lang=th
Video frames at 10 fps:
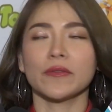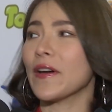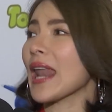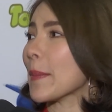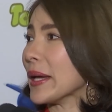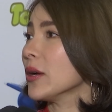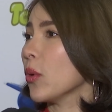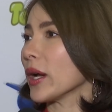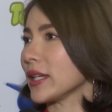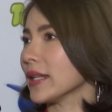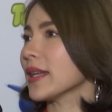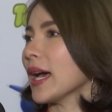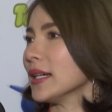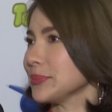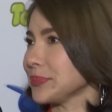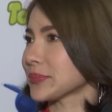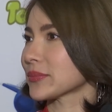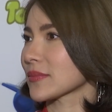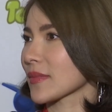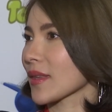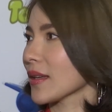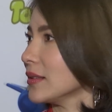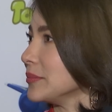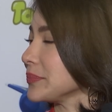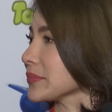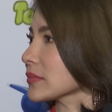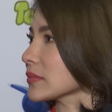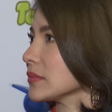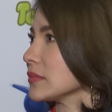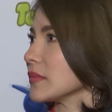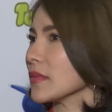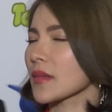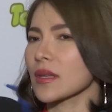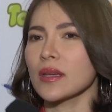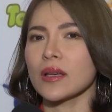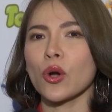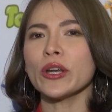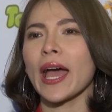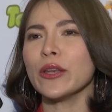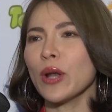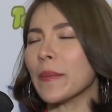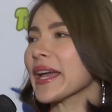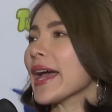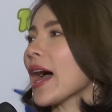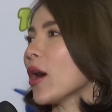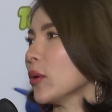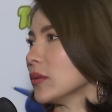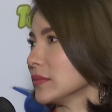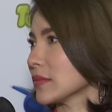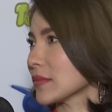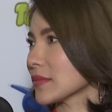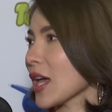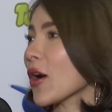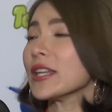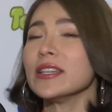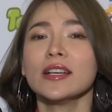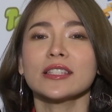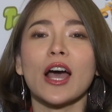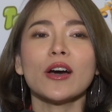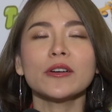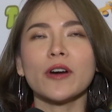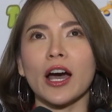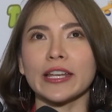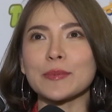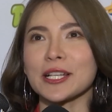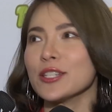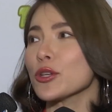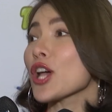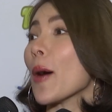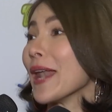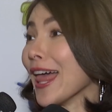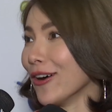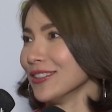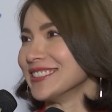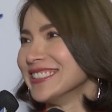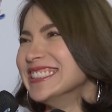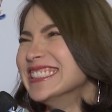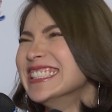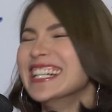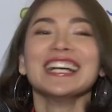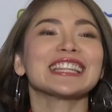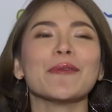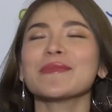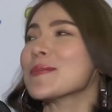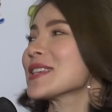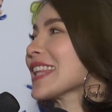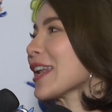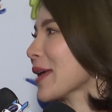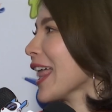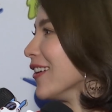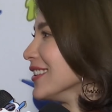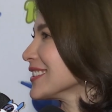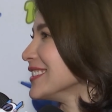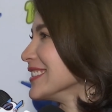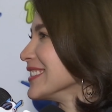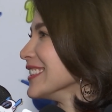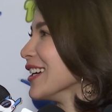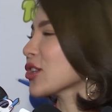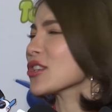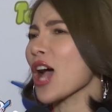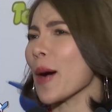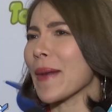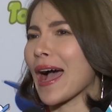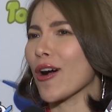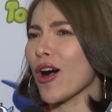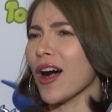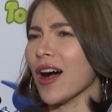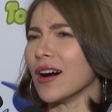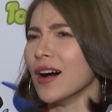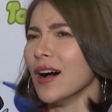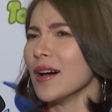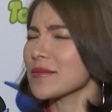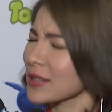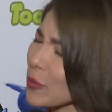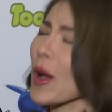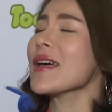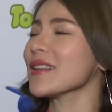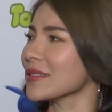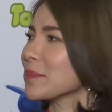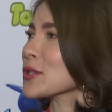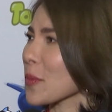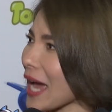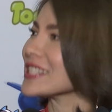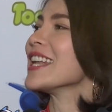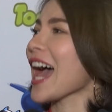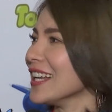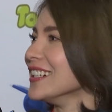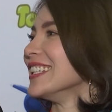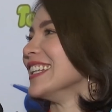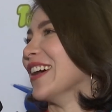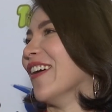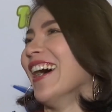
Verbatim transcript: ฝรั่งหมายถึงหัวคิดนะคือว่าคนไทยเทหมดเลย คนไทยดูแล้วไม่เข้าเข้ากับที่เข่าเออนับจากที่ทดสอบมาแล้ว ทำทำสแต็กมาแล้วทดสอบยไมคะสอบมาก็คิดว่าประสบการณ์ใช้ได้เลยทีเดียว